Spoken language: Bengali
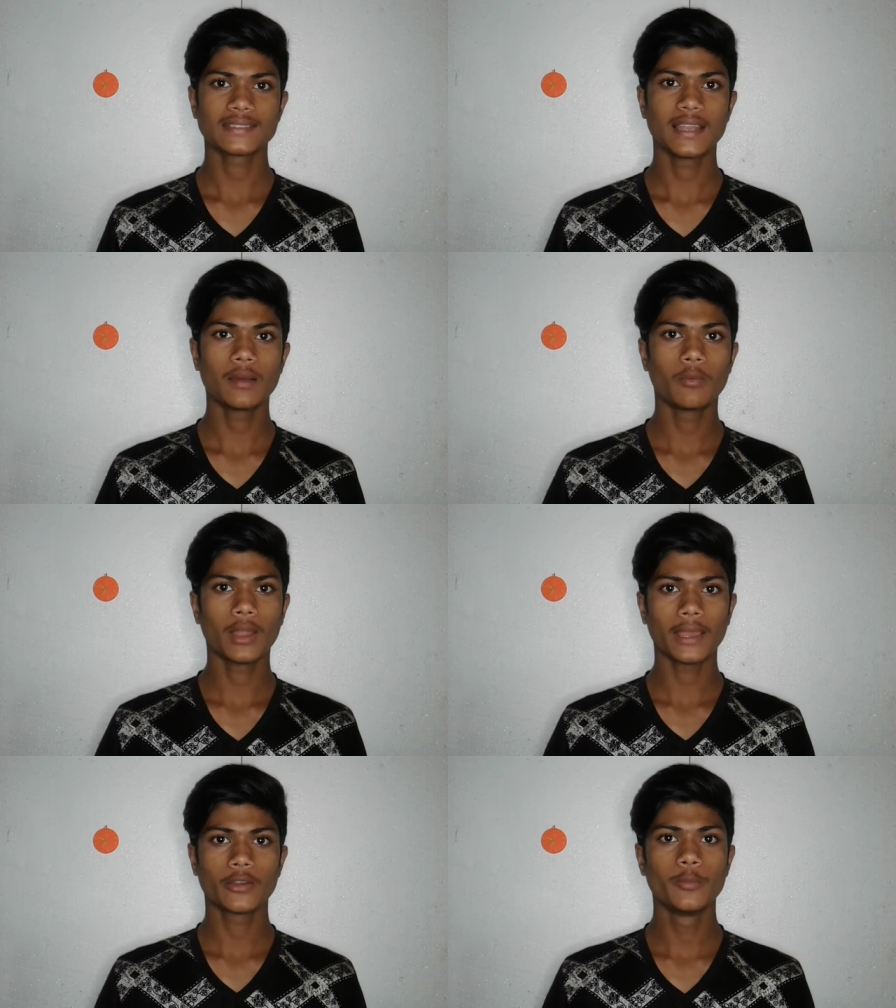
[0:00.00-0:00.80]
আসসালামু
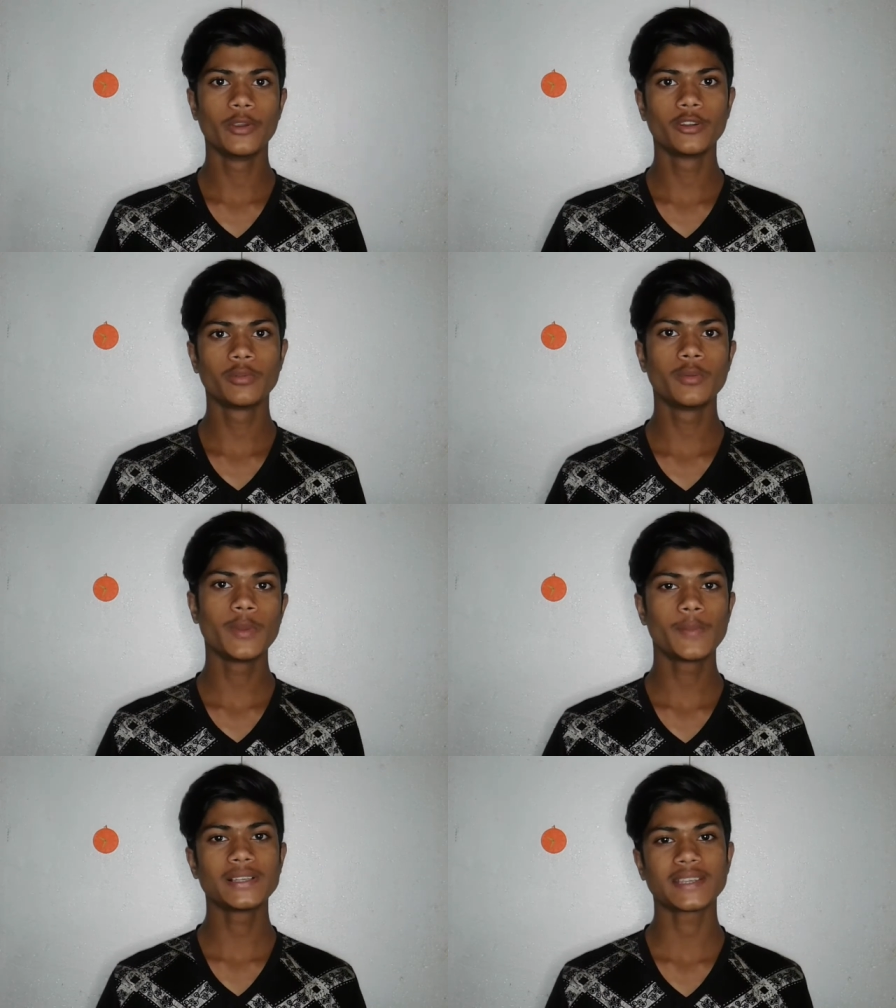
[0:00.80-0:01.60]
আলাইকুম বিউটিফুল
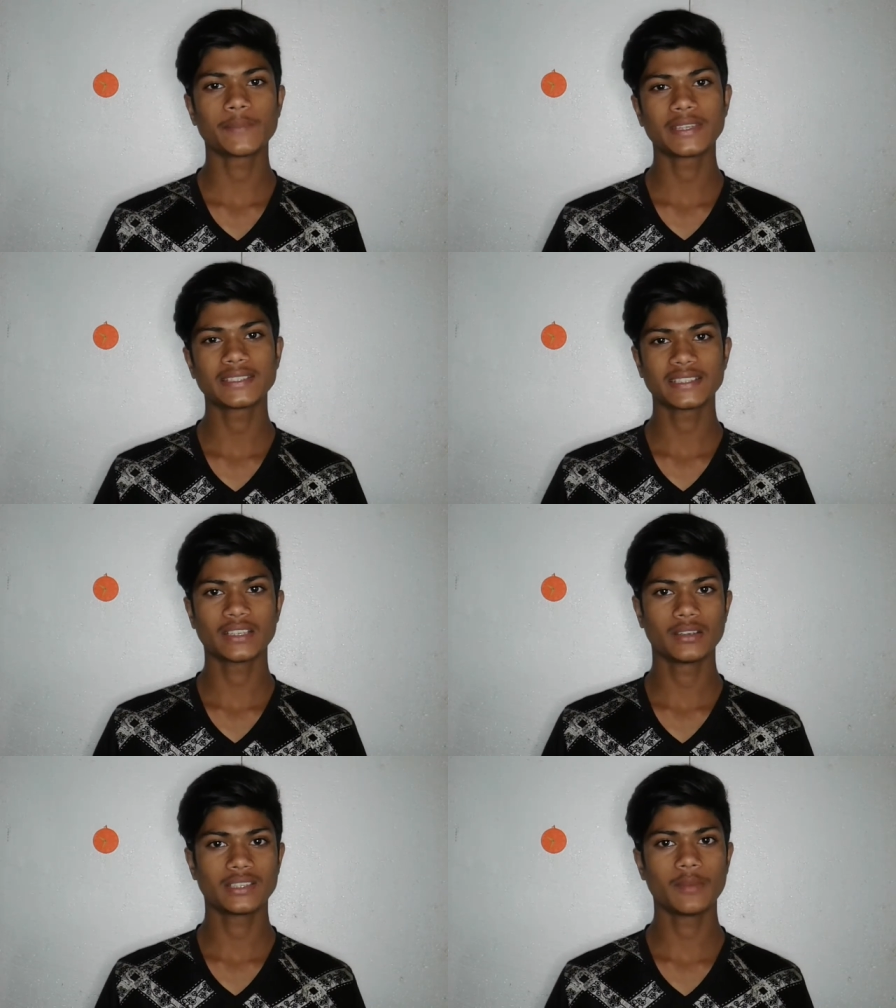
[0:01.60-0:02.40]
পিপলস আপনাদের
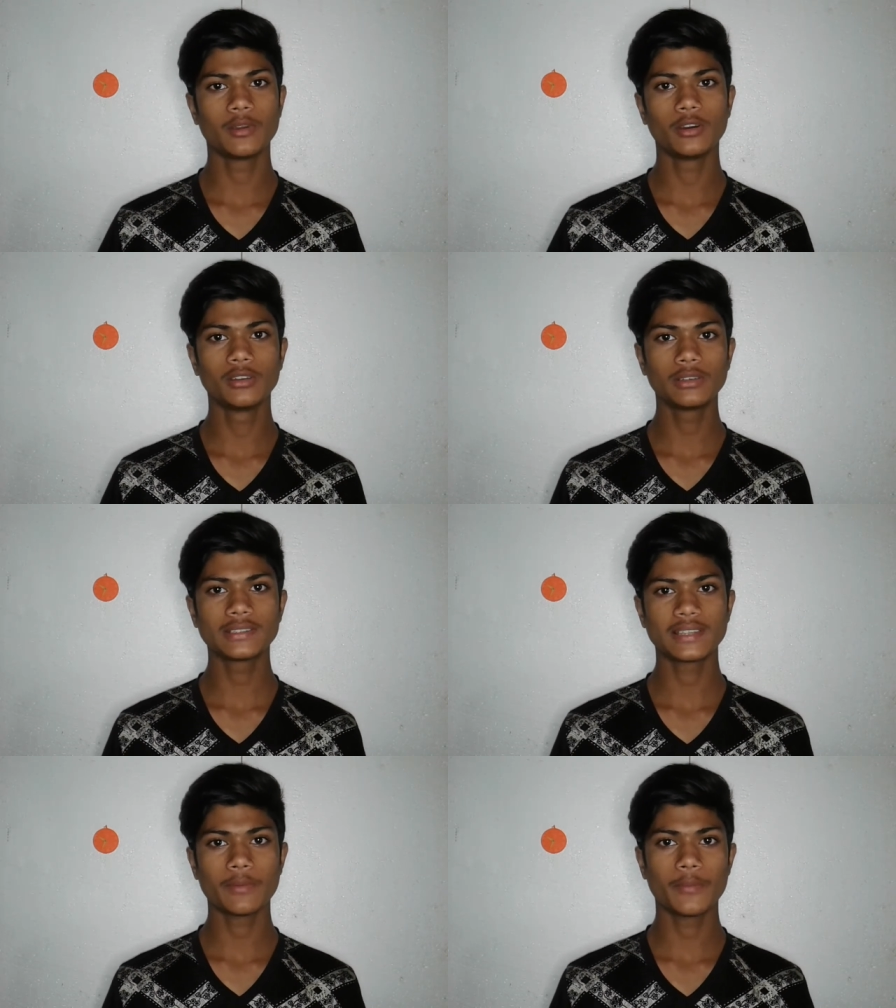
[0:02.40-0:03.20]
সাথে রয়েছে আমি অলিউল
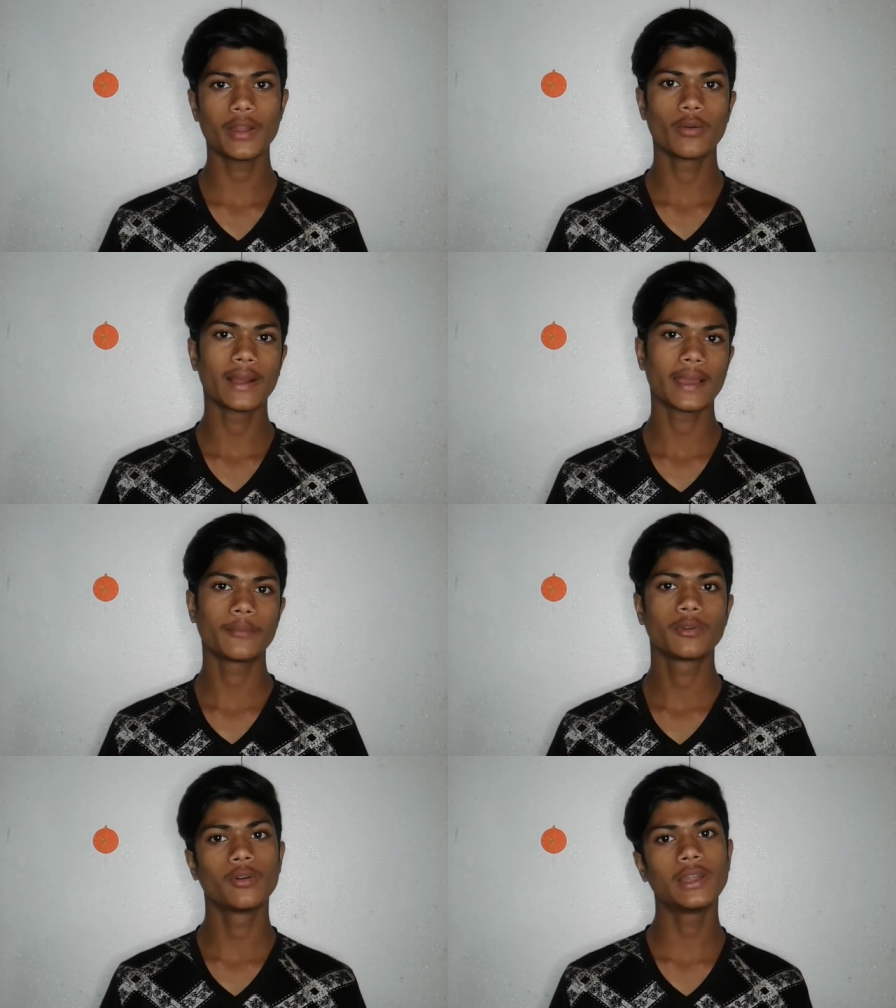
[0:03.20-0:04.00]
ইসলাম ইমরান
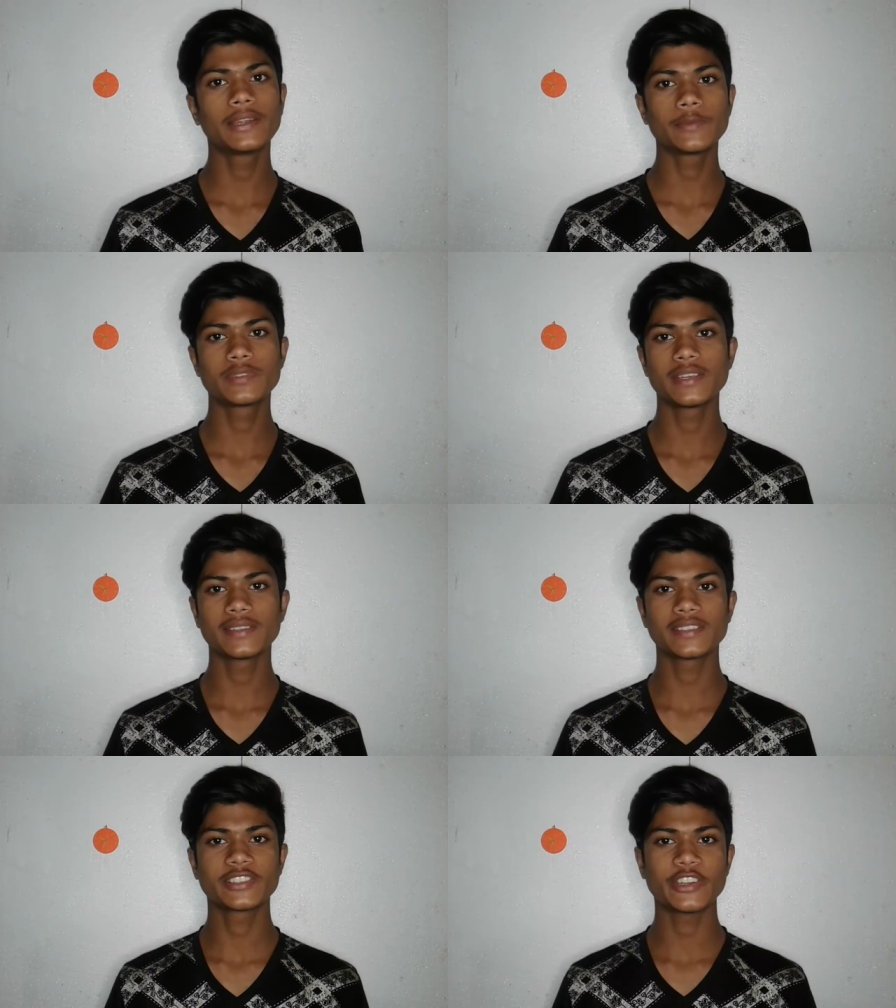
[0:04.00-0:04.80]
ওয়েলকাম টু অলি টিপস থ্রি
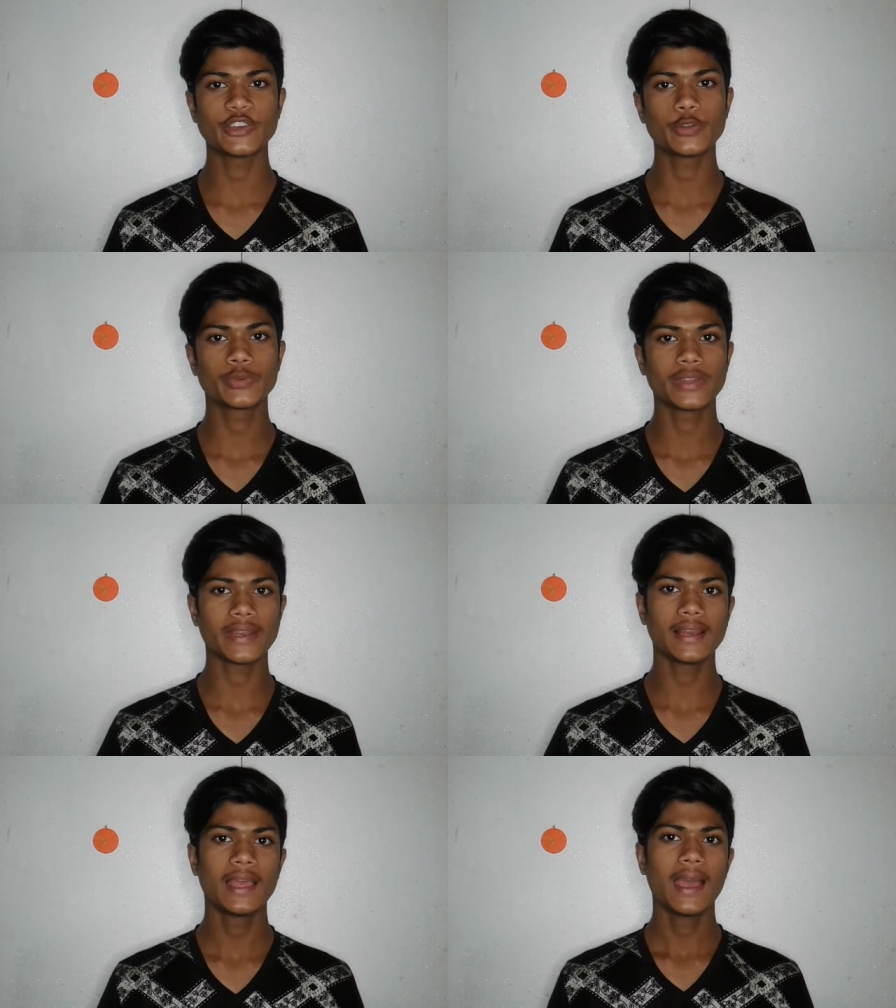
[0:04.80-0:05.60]
সিক্সটি ইউটিউব
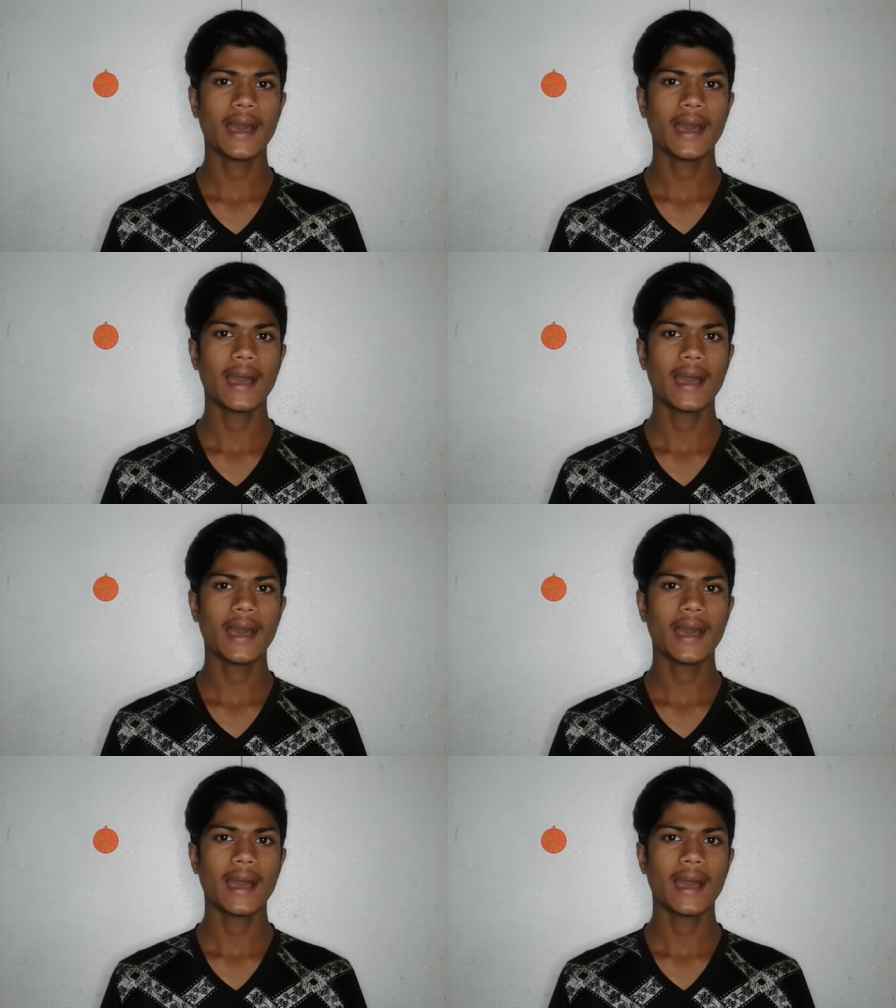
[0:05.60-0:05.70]
চ্যানেল